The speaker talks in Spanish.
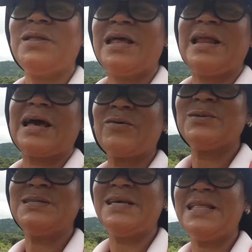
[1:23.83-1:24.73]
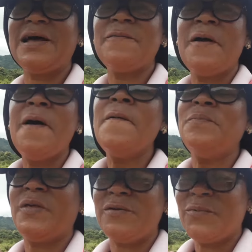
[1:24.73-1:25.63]
de la cocina
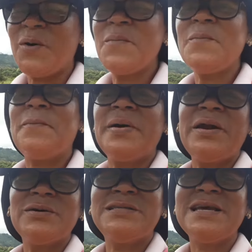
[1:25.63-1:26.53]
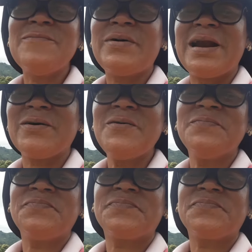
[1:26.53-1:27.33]
de Ivonne, pero sin embargo,